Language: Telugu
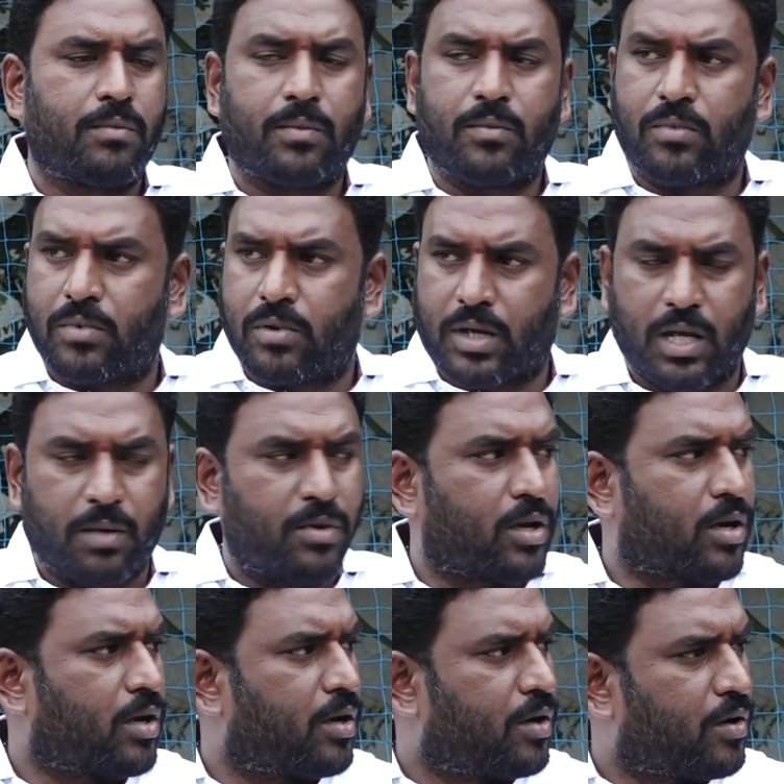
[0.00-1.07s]
మేము
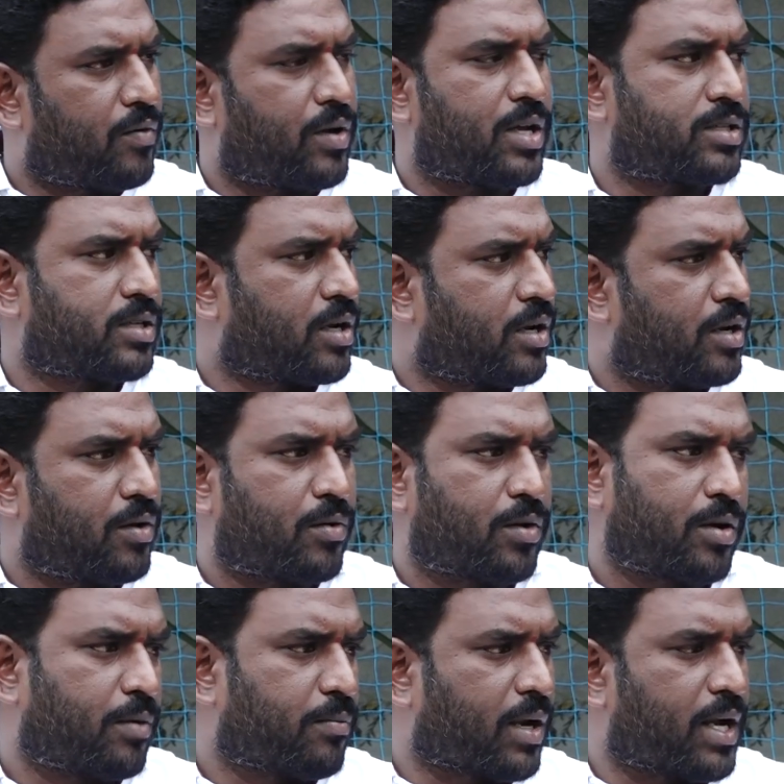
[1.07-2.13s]
కేబీఆర్ కాలనీలో వైఎస్ఆర్ కాలనీలో
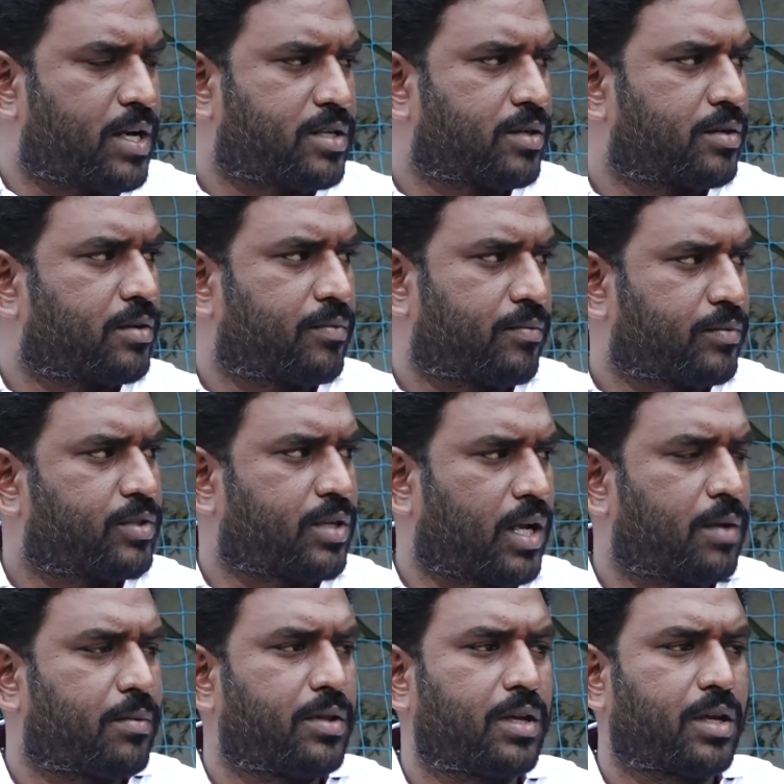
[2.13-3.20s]
కూడా కొన్ని ప్లాంట్స్
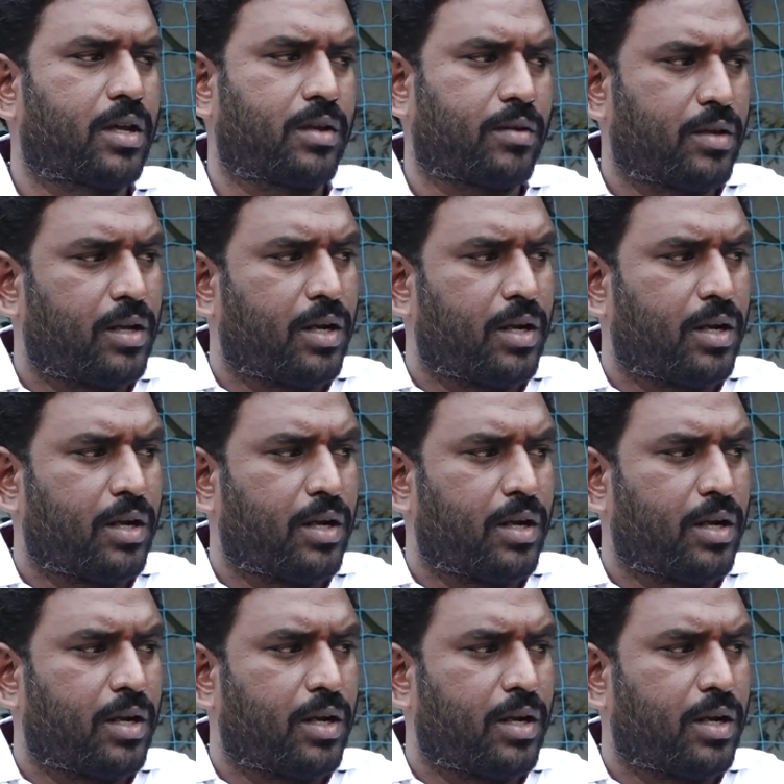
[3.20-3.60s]
చాలామందికి